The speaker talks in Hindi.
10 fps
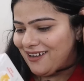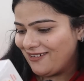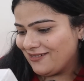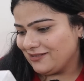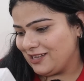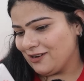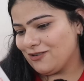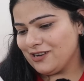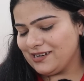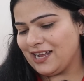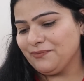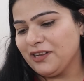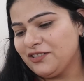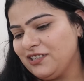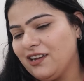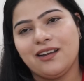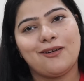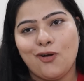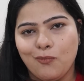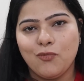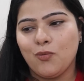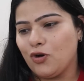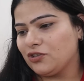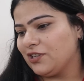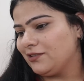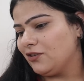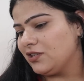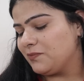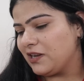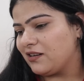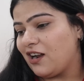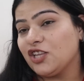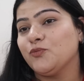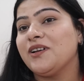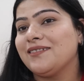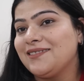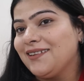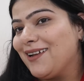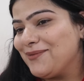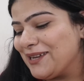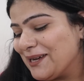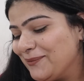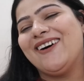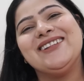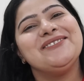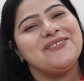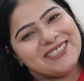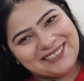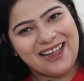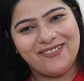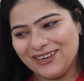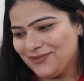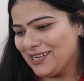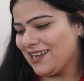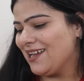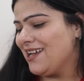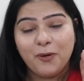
ना देखो ये राजमा रसीले का ना कॉम्बो बॉक्स है तो इसमें राजमा रसीला भी है और इसमें चावल भी है